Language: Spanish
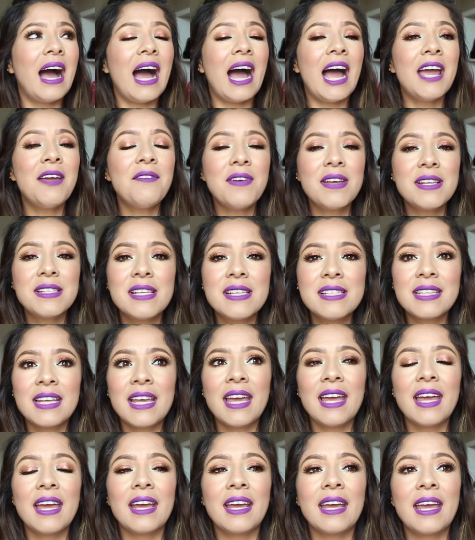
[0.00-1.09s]
hay veces
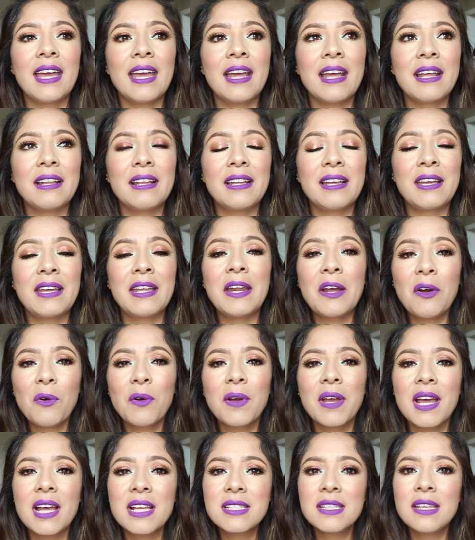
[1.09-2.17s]
que, creo
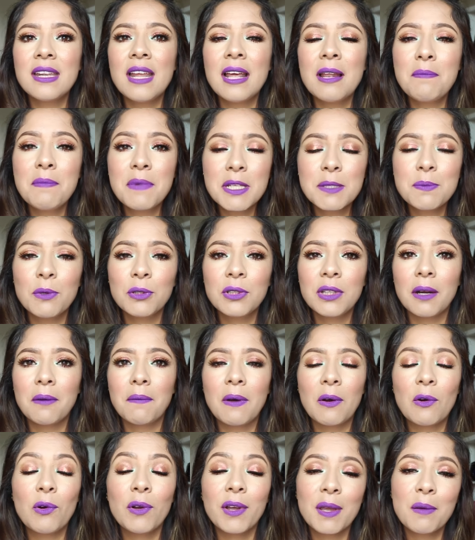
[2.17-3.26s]
que hacen el mismo
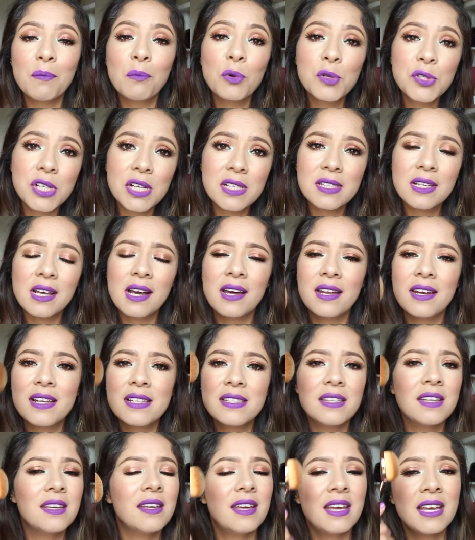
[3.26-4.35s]
trabajo que muchas
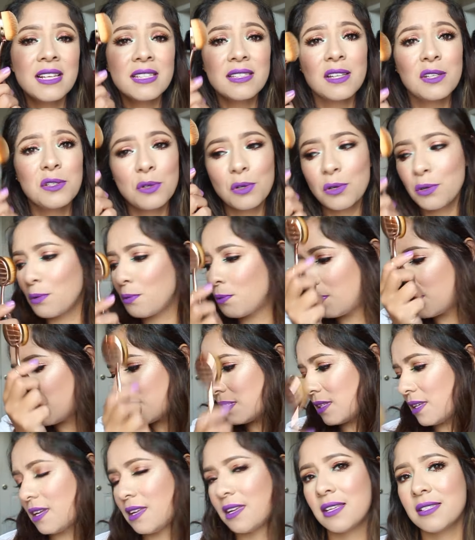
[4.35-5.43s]
caras y estas son
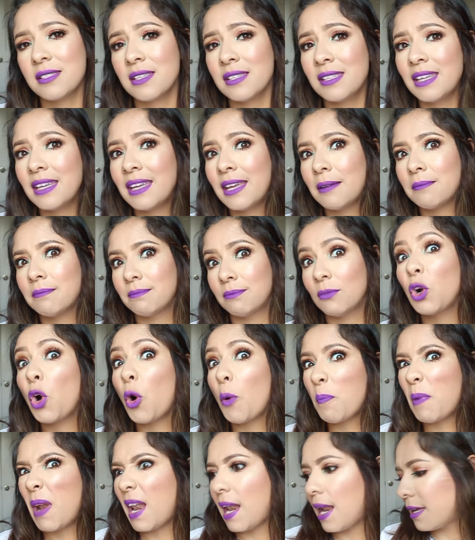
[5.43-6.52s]
unas de ellas, así que
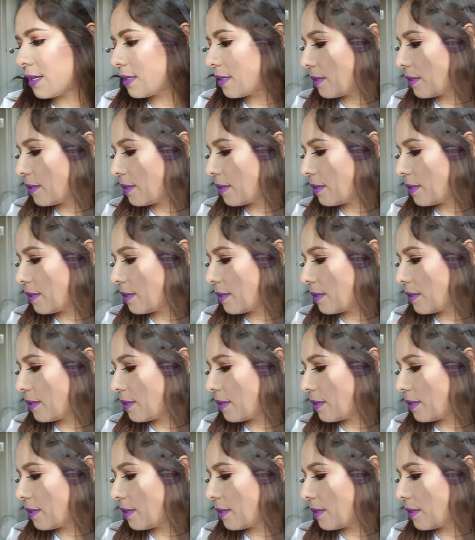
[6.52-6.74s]
cómprenlas.